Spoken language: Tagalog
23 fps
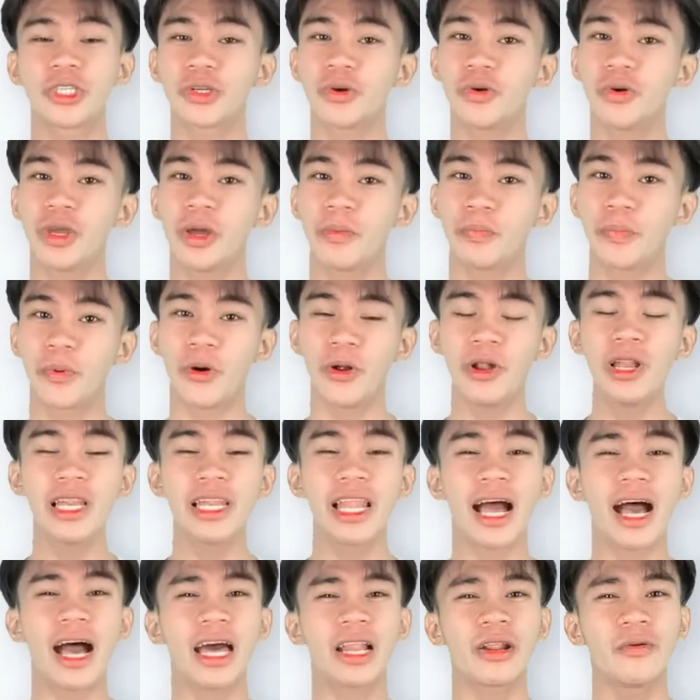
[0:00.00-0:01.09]
si Kuya Paul
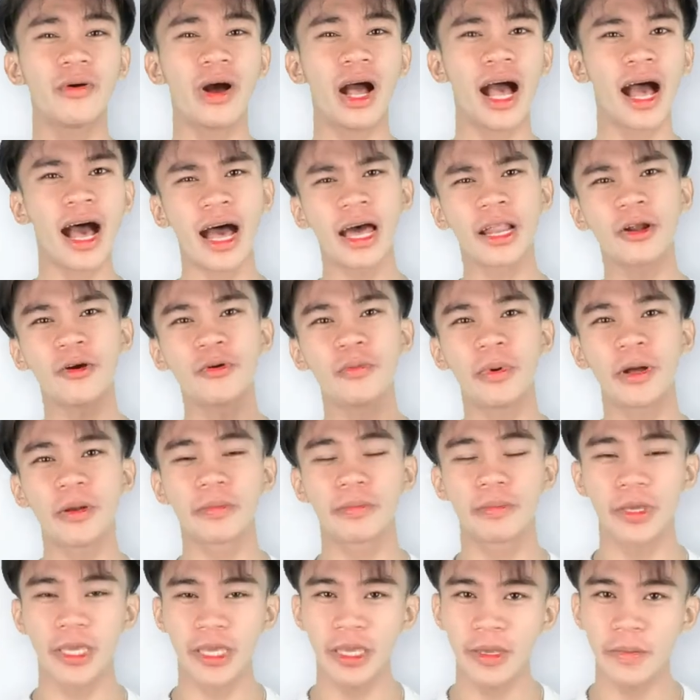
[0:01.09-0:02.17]
na araw-araw
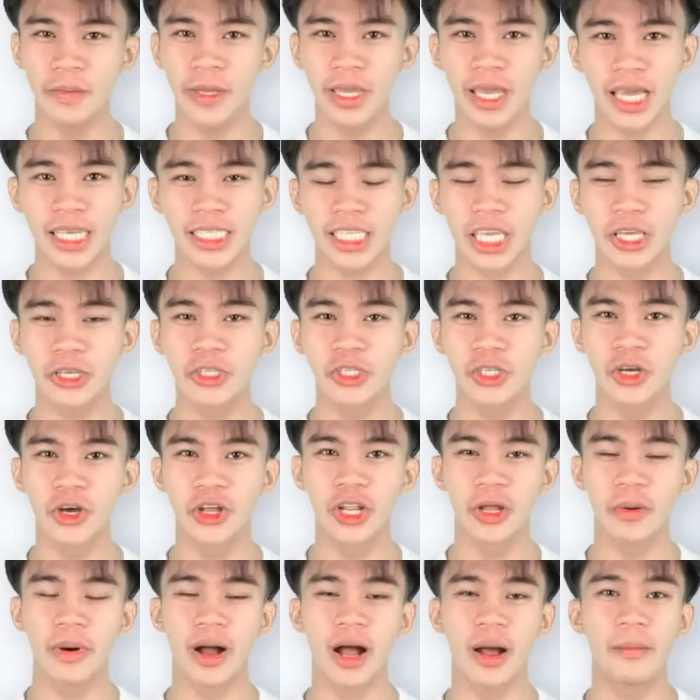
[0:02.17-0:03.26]
magbibigay sa inyo
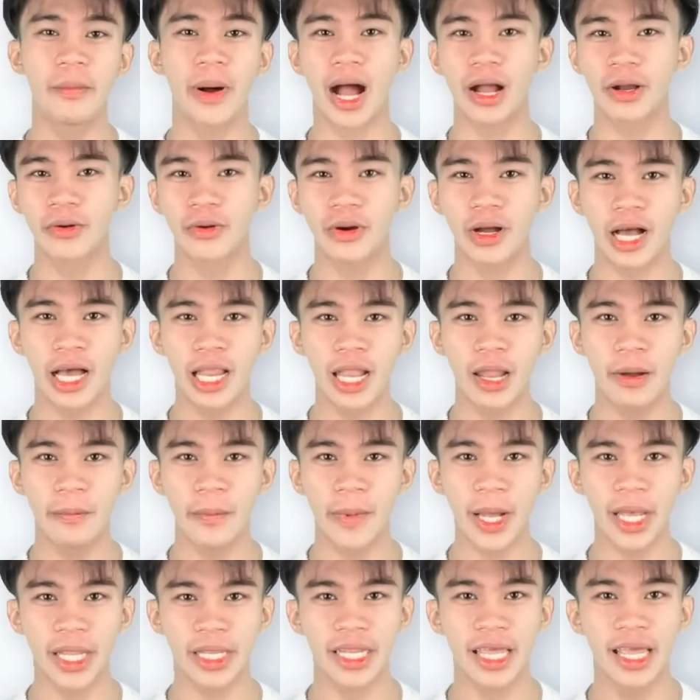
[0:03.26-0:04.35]
ng mga bagong
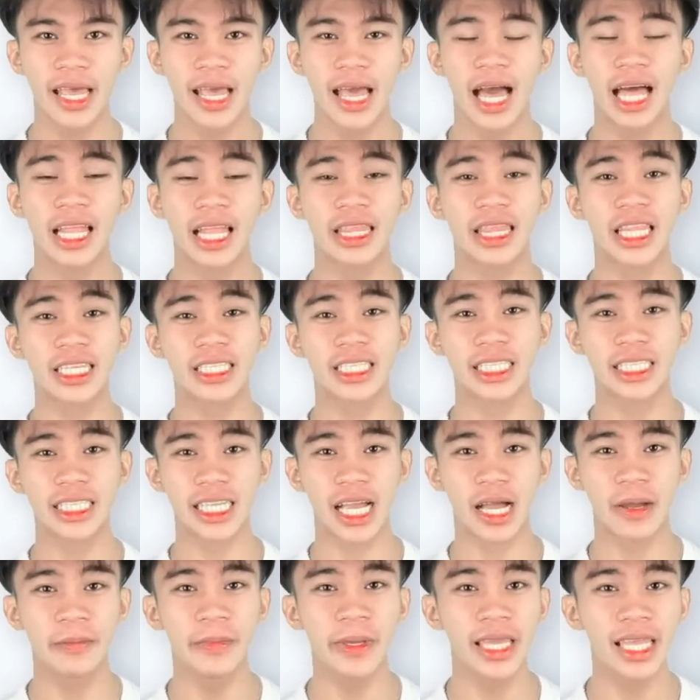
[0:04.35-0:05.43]
kaalaman at
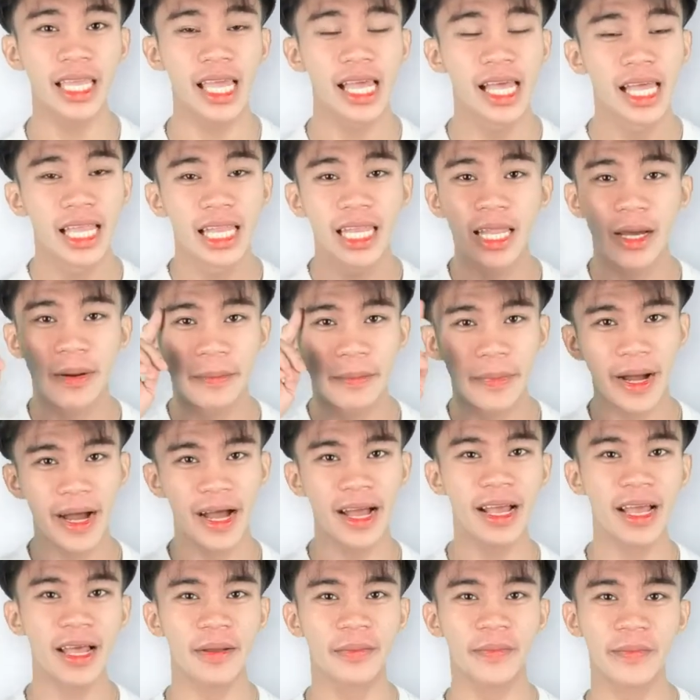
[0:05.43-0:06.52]
nagsasabing lamang
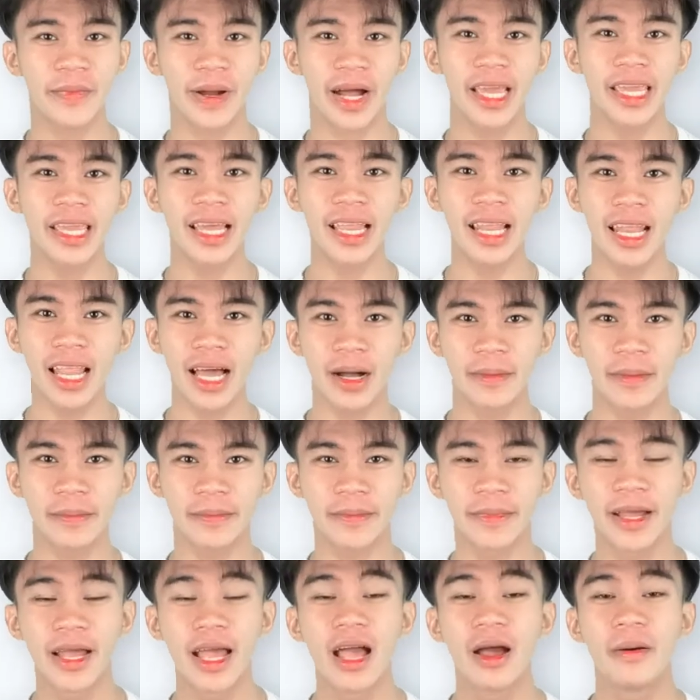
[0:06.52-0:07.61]
ang may
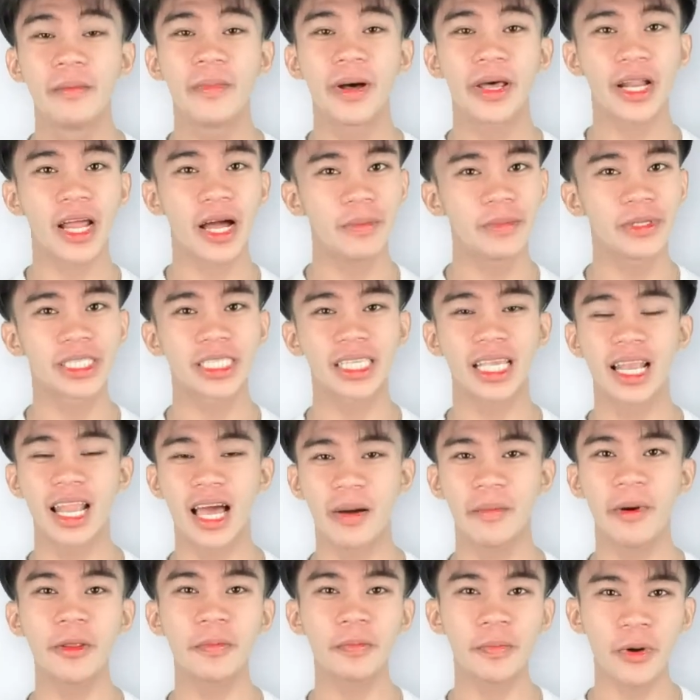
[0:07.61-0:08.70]
alam. Maraming
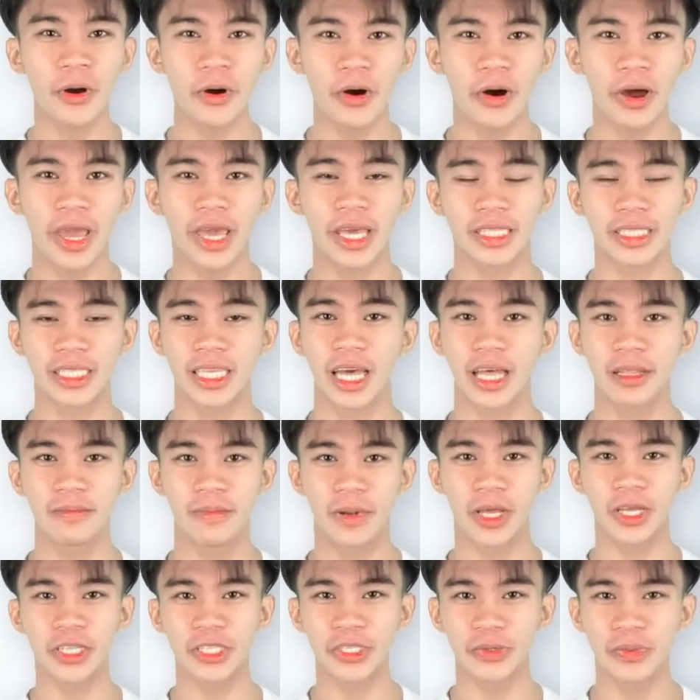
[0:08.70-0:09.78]
salamat po and God
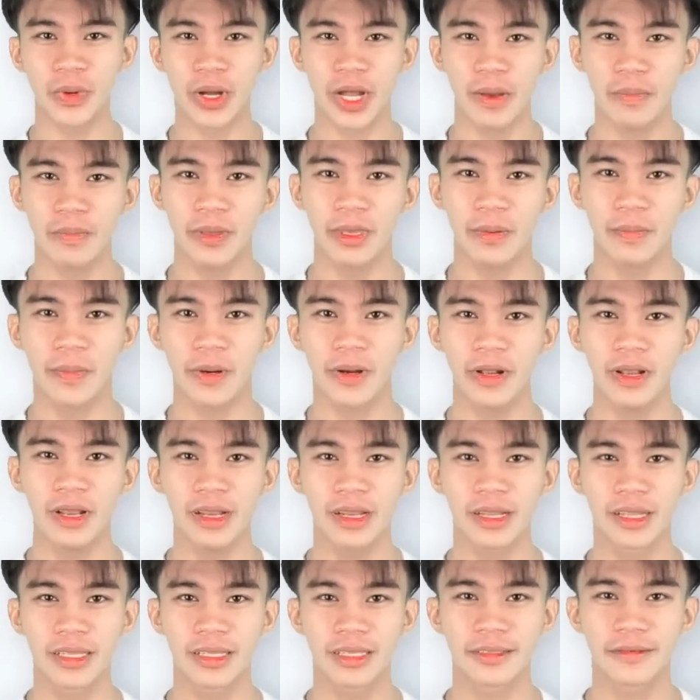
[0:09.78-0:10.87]
bless mga people.